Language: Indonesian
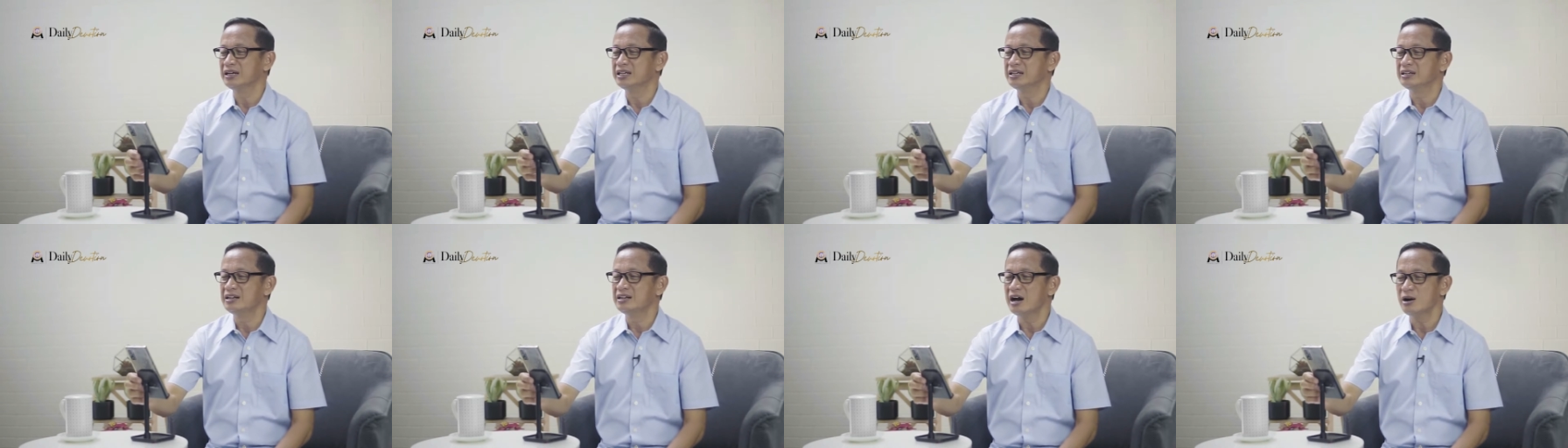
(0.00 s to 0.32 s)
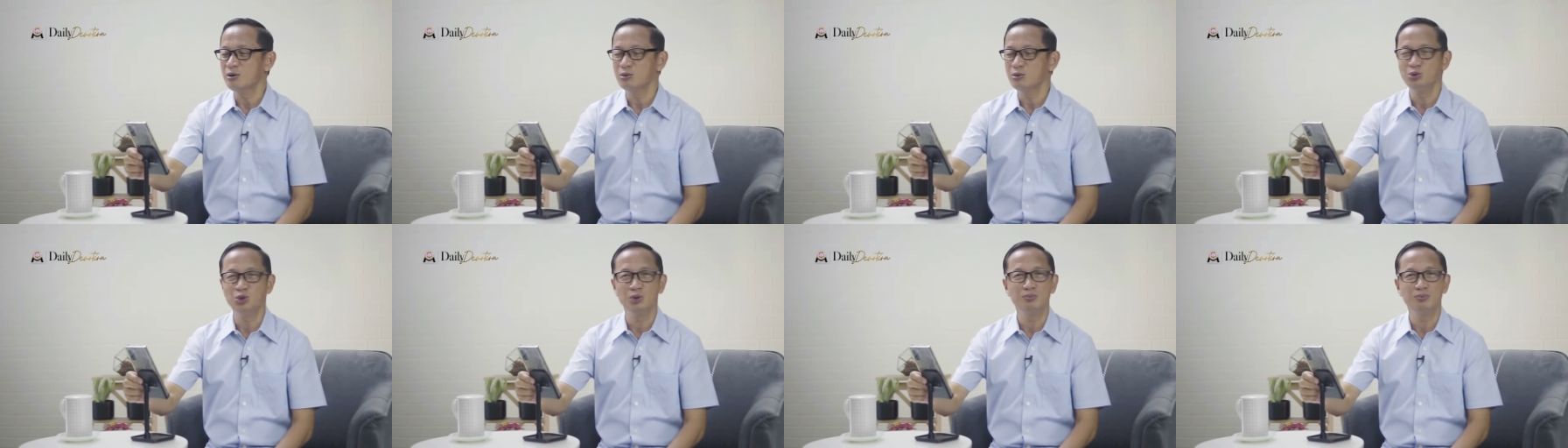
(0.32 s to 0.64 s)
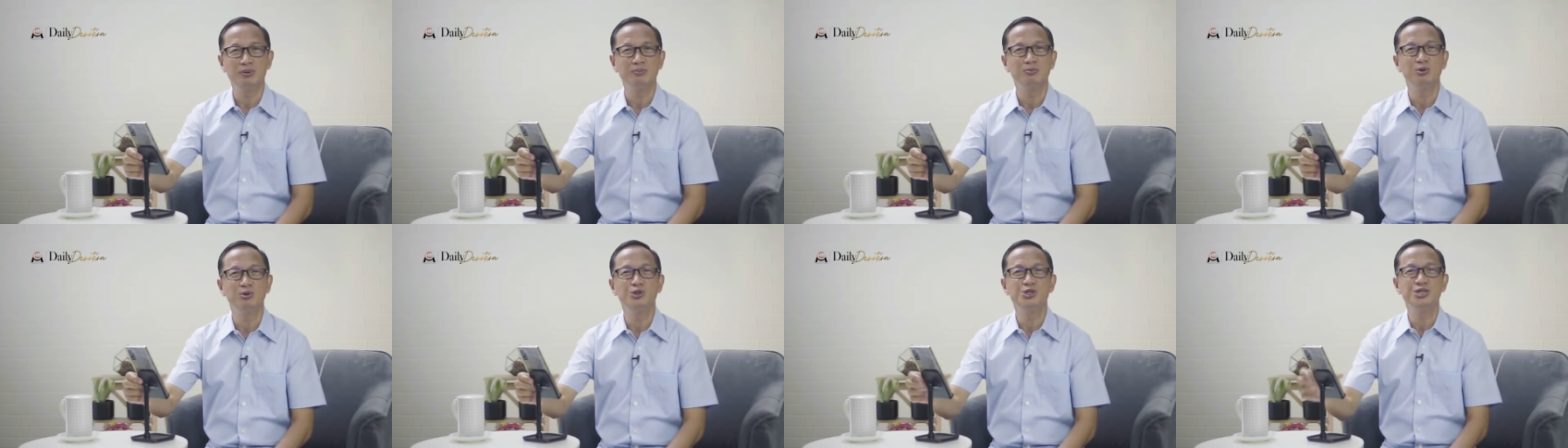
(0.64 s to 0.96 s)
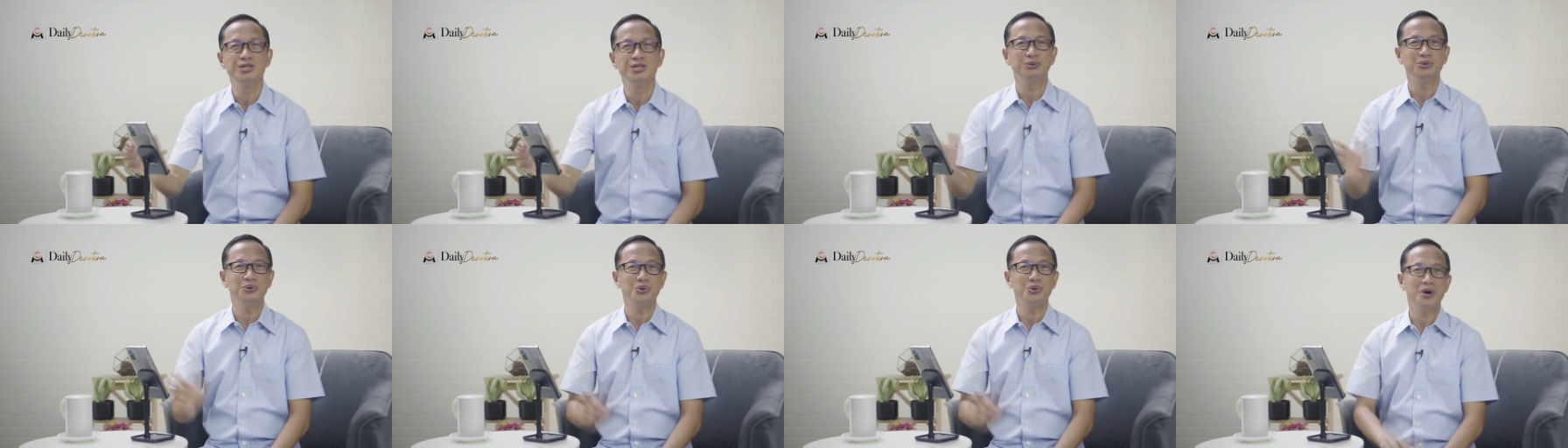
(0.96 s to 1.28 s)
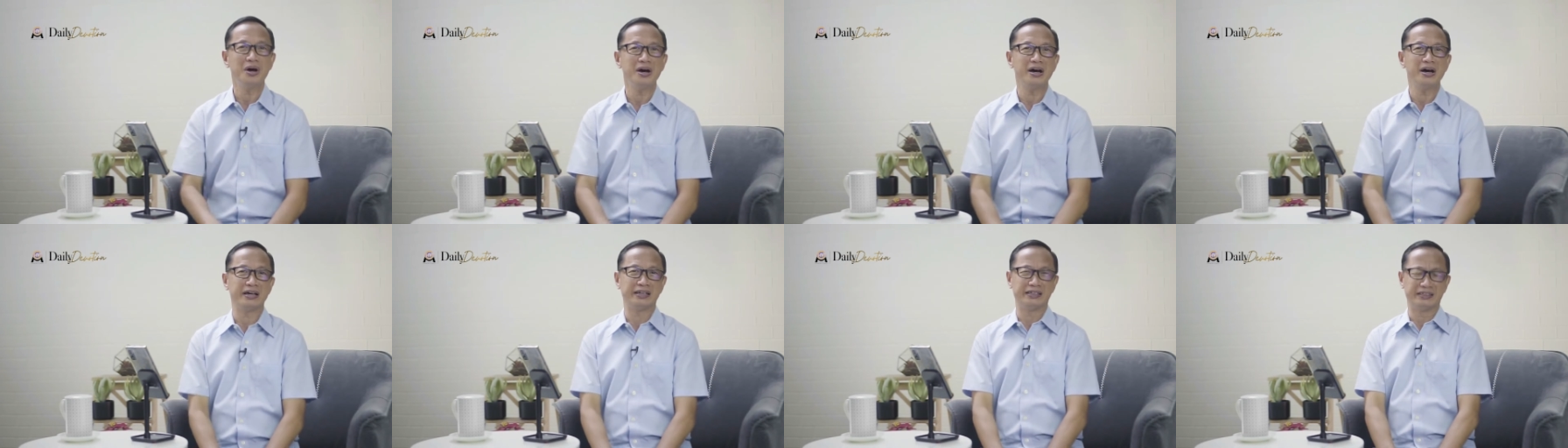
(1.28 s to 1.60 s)
lidah untuk memuji
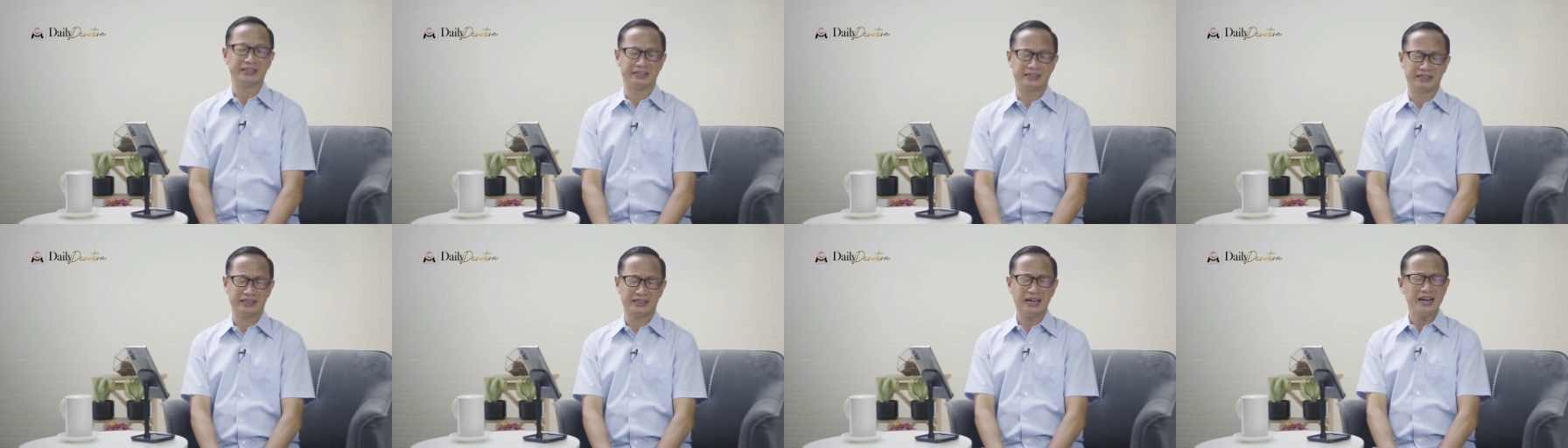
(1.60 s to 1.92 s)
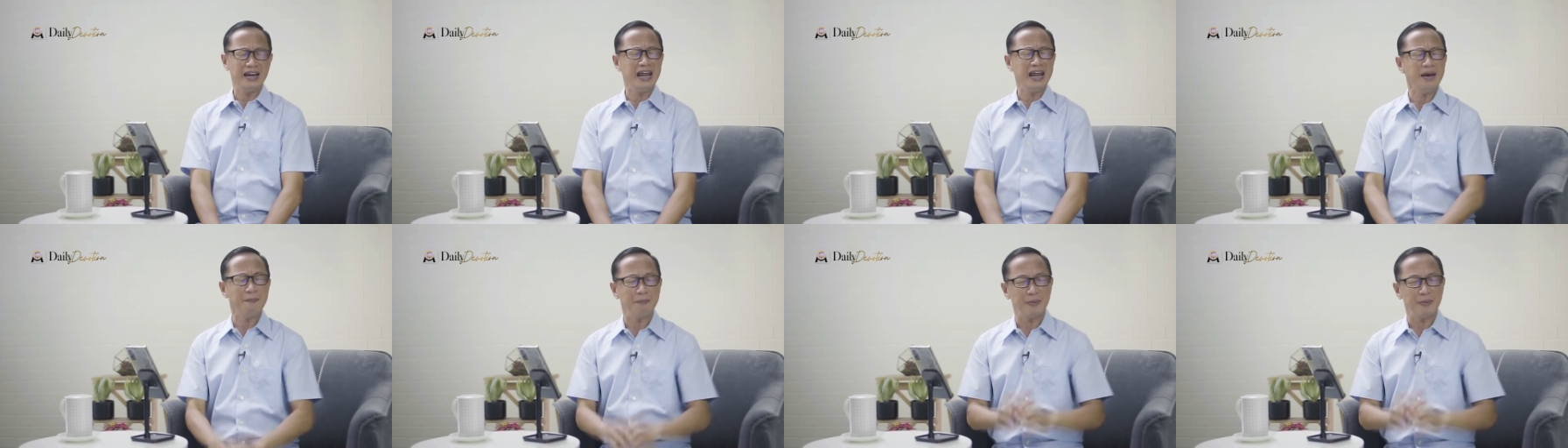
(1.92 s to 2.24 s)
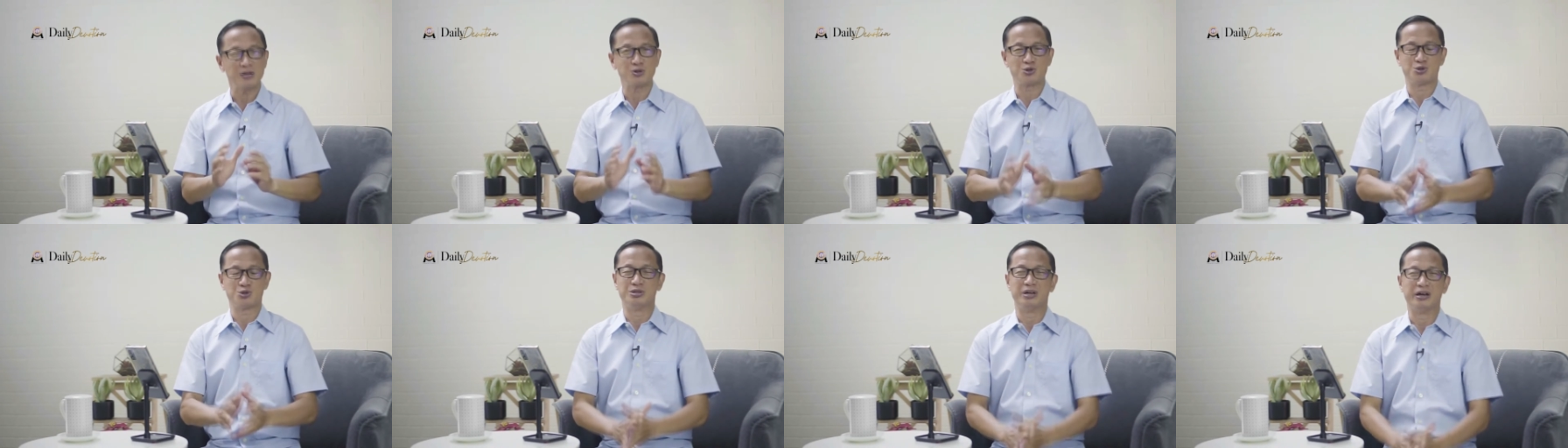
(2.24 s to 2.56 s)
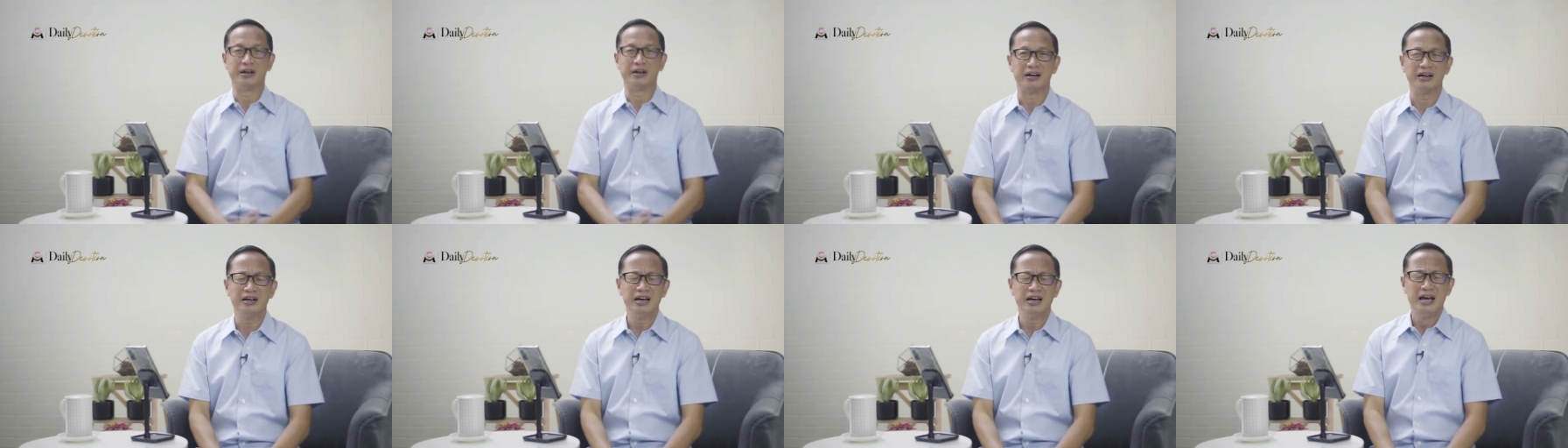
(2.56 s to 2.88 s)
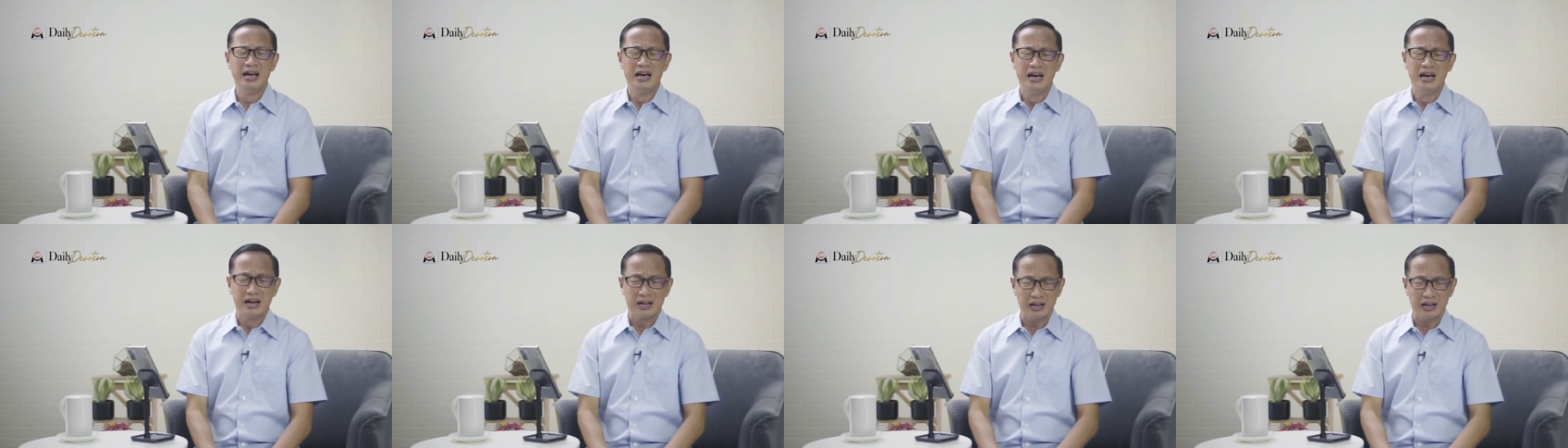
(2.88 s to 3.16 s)
Tuhan. Kenapa saudara?